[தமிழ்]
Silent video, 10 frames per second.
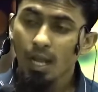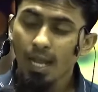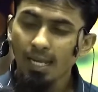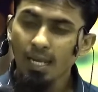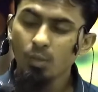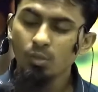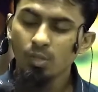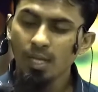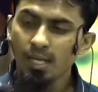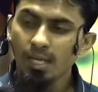அல்லாஹு
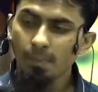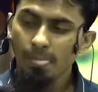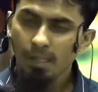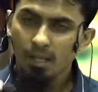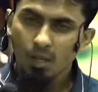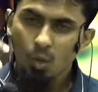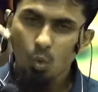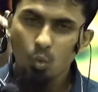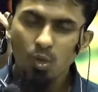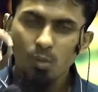தாலா
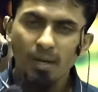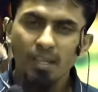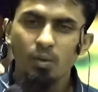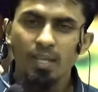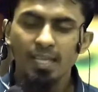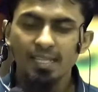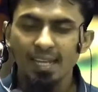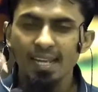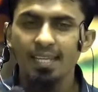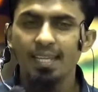ஒவ்வொரு மனிதனுடைய அந்த
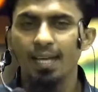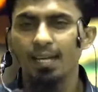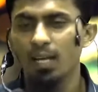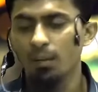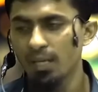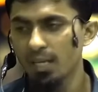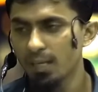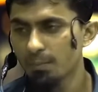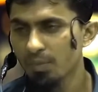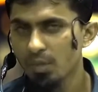தலைக்கு அருகாமையிலே
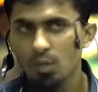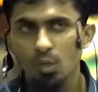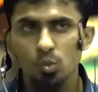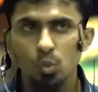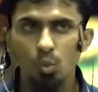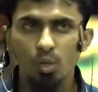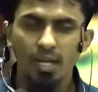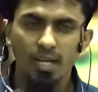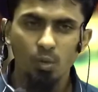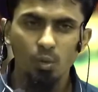
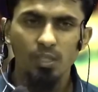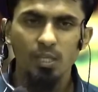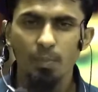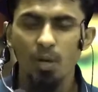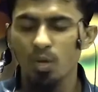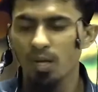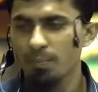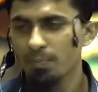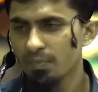சூரியனை கொண்டு வந்து நிப்பாட்டுவானா